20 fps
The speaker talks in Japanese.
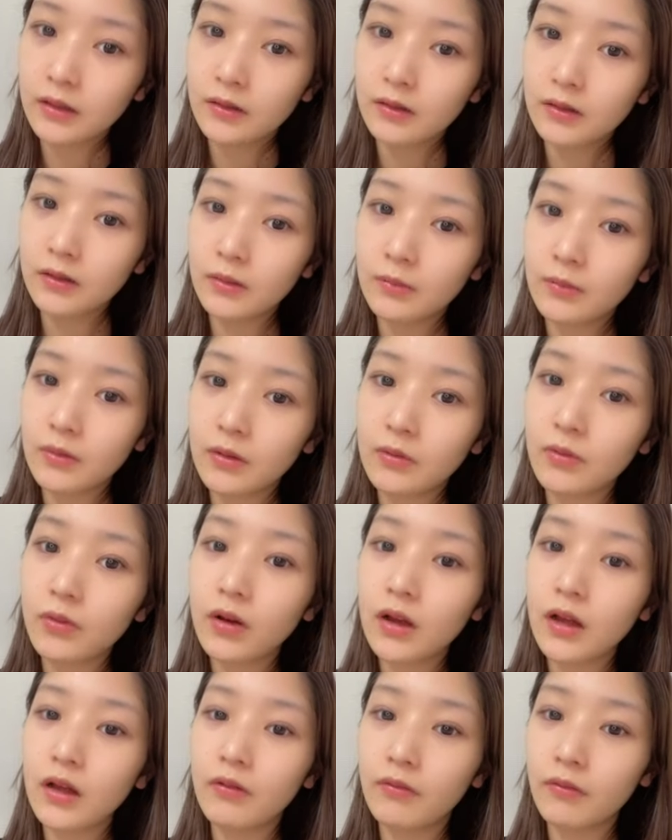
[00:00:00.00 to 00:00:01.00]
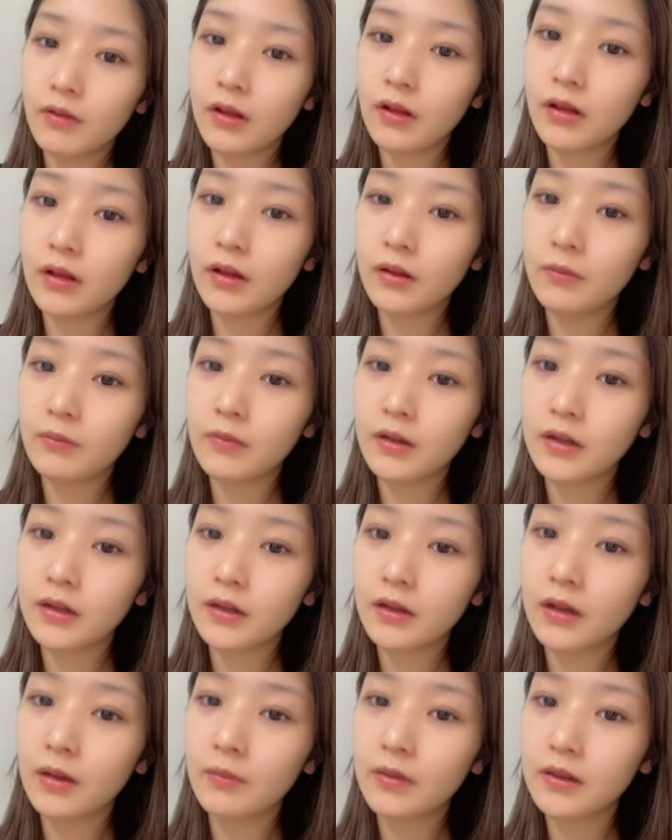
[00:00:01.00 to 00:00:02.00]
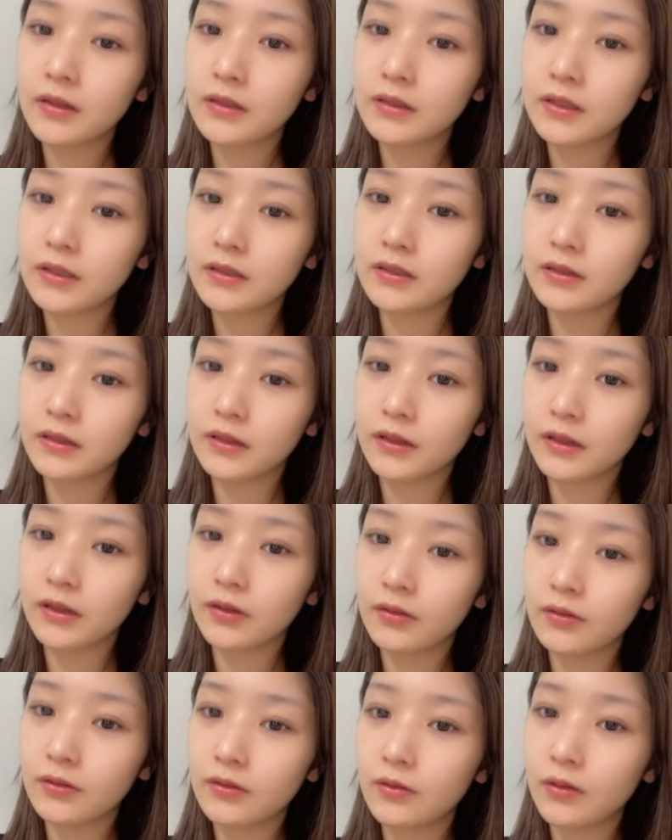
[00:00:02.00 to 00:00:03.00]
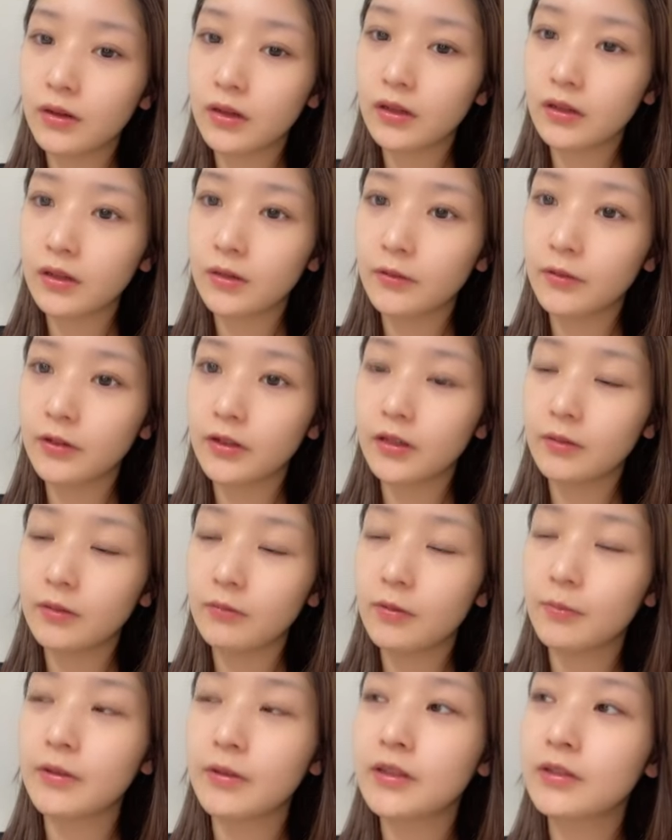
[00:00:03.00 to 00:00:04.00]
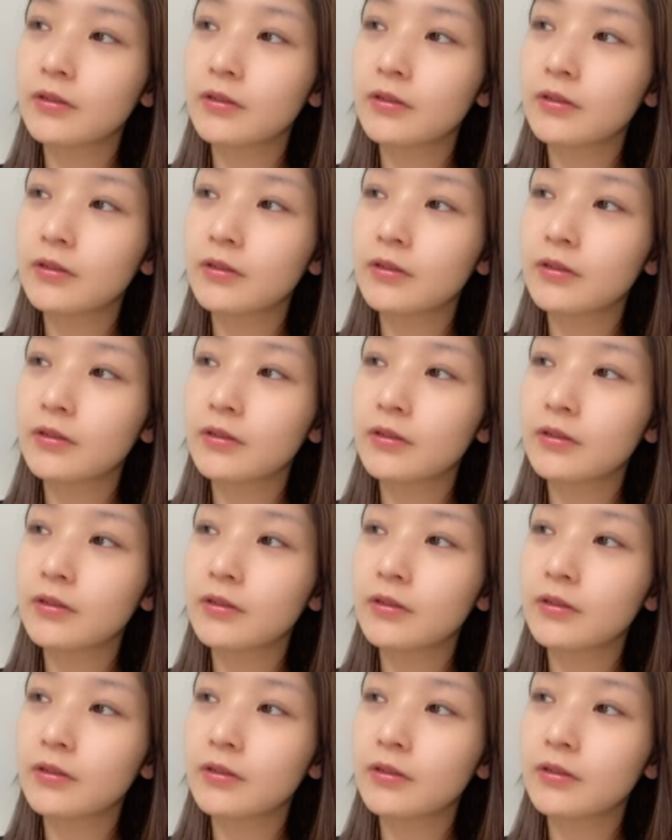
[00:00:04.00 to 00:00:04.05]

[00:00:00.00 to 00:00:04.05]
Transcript: でまあご飯はあんまり我慢せずにね夜ご飯食べて今めっ